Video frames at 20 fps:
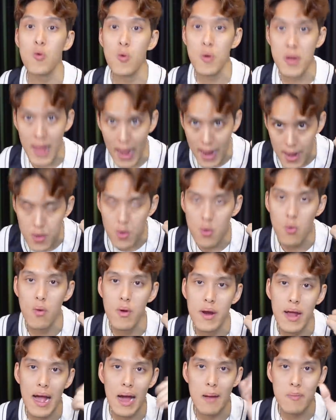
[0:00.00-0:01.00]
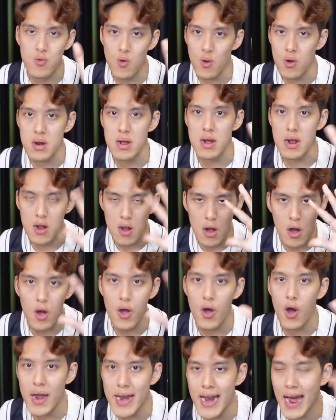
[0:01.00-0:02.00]
กูลยังอยู่นะครับ ตัวอื่นก็
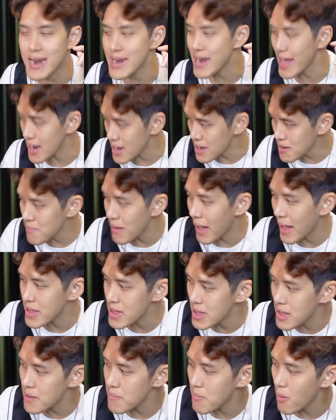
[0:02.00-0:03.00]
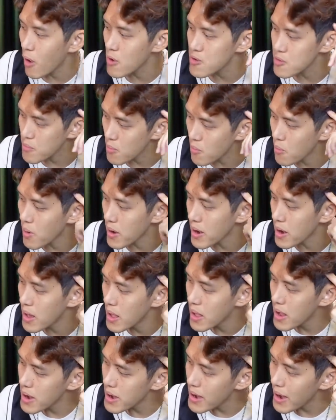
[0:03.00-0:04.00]
ค่อยๆดันเด็กขึ้นมาเยอะพอสมควร
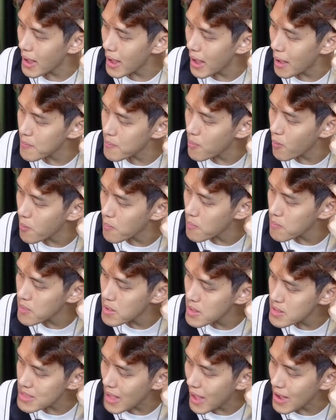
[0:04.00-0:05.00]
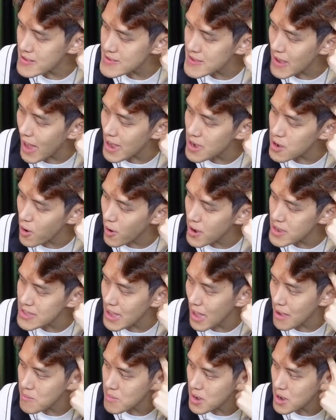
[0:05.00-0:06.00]
นะครับผมต่างชาติน้อย
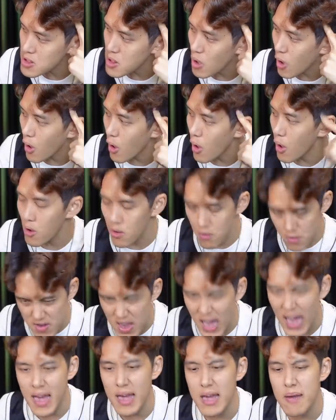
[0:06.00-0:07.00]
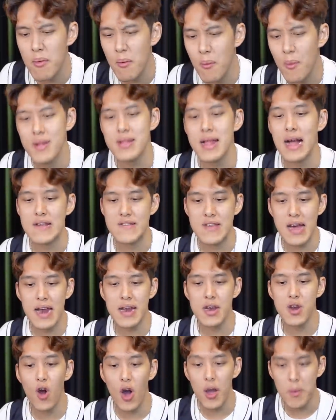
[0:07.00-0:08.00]
จังเมืองทองใช่ผมว่าต่างชาติ
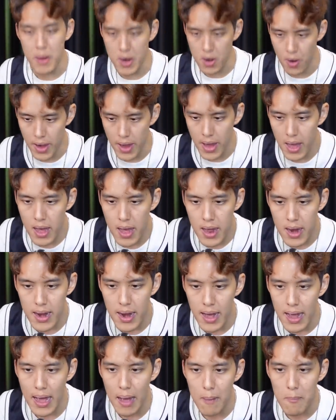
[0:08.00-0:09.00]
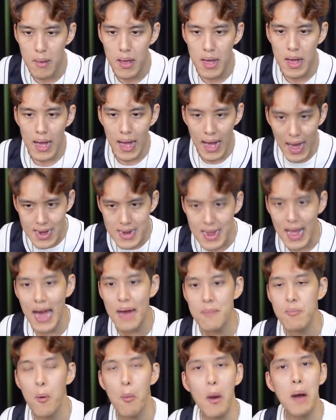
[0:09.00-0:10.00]
น้อยไปหน่อยนะครับ คาดการ
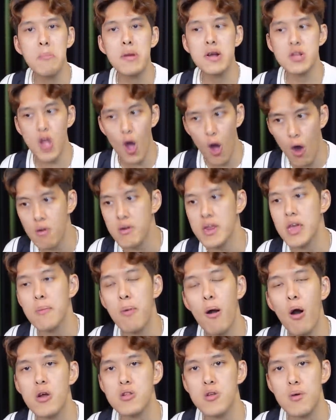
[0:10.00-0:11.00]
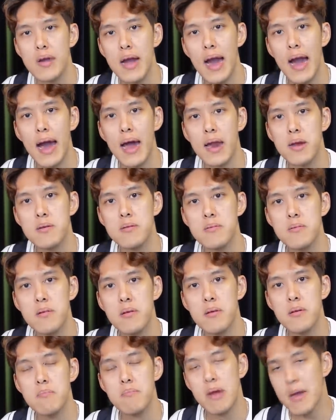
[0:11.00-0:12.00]
ผมว่าเมืองทองดีพอต่อการ
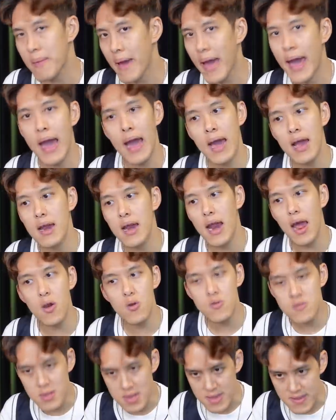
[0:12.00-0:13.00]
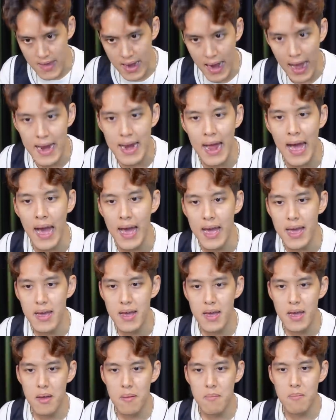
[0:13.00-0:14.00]
ไม่แพ้และลุ้นถึงชนะได้
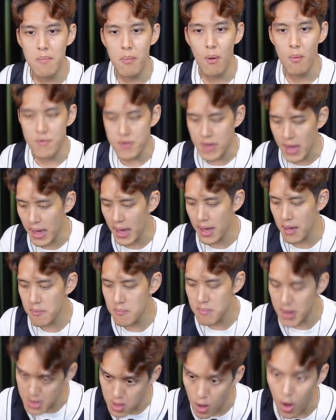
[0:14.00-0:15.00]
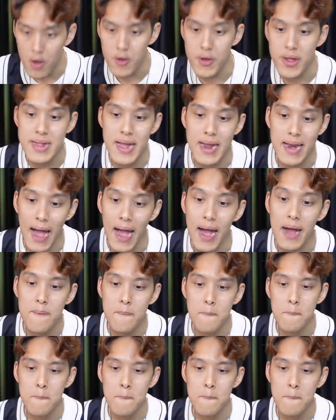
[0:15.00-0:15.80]
ผมเชียร์เมืองทองยูเนเต็ดนะ